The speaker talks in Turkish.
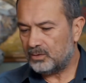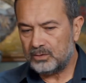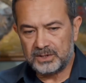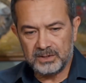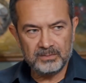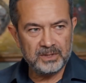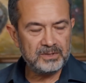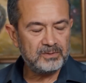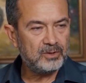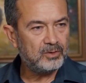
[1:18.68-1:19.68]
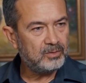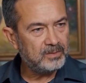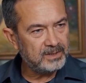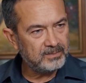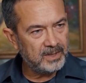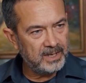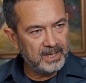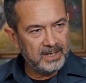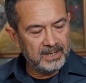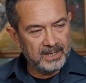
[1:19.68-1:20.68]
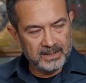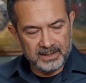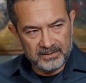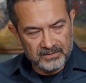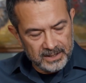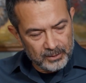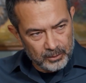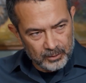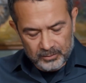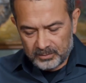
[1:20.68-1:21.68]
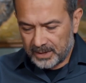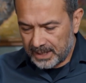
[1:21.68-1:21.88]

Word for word: Yok canım, hiçbir şey okumadım. Yani defteri gördüm,